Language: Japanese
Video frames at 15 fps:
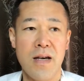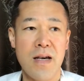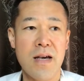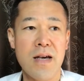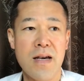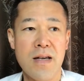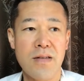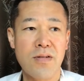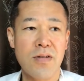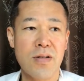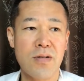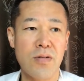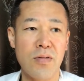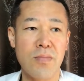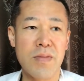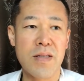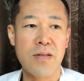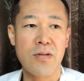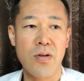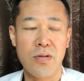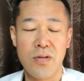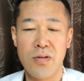えー、ついこう3
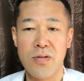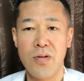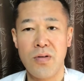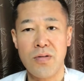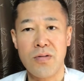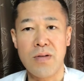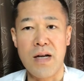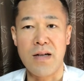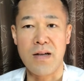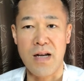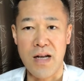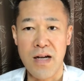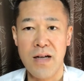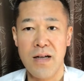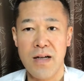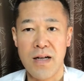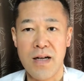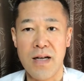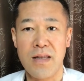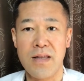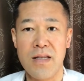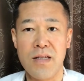つ4つ4つぐらいかな
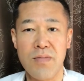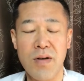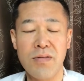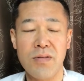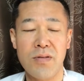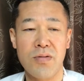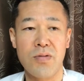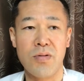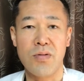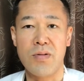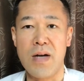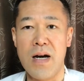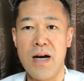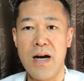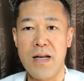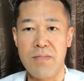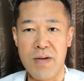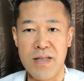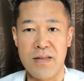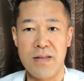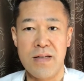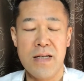買ってしまうということがあり
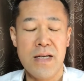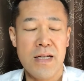ます